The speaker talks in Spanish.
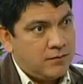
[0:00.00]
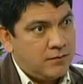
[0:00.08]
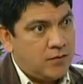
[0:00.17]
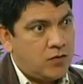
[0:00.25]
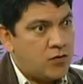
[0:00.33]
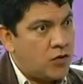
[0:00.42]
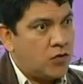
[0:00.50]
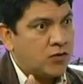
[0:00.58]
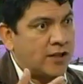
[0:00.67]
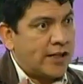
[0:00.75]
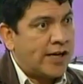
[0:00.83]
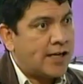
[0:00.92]
Si un niño
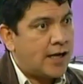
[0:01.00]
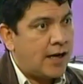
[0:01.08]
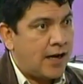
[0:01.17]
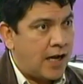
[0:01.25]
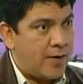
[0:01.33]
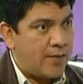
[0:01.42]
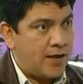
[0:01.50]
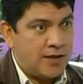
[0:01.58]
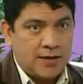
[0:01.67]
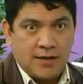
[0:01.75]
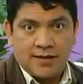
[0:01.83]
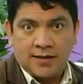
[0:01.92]
se tiene que ir a la cama y
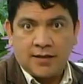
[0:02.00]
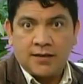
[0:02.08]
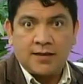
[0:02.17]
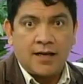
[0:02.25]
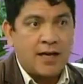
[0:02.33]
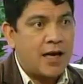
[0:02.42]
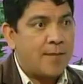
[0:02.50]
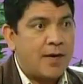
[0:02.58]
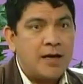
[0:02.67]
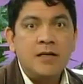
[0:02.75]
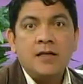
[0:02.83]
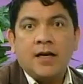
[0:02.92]
te dicen, te dice la cama,
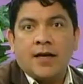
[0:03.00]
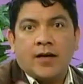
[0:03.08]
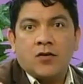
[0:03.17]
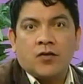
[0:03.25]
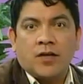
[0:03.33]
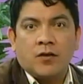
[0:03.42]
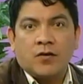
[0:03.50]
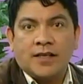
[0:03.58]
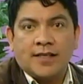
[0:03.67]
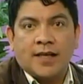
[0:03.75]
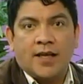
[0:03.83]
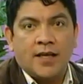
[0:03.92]
es que yo quiero que
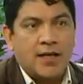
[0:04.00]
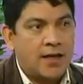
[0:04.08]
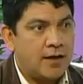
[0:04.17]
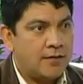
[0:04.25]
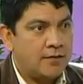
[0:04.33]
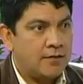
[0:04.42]
sea de día